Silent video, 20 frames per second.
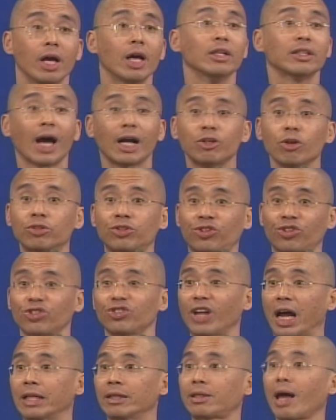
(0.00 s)
他就自
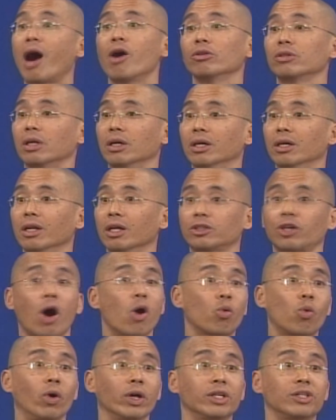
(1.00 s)
然道德呢超
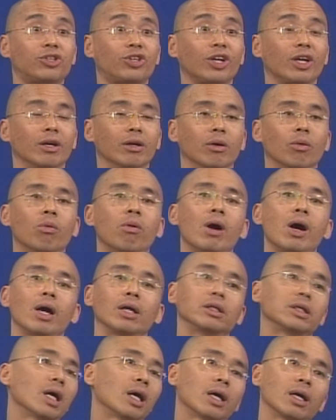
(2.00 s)
过一切了。哇，
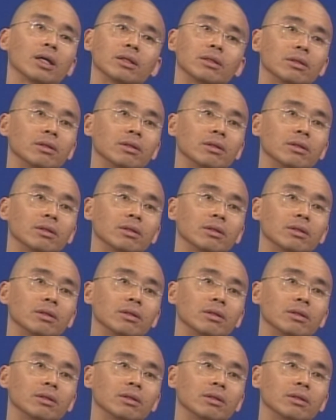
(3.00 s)
你看看，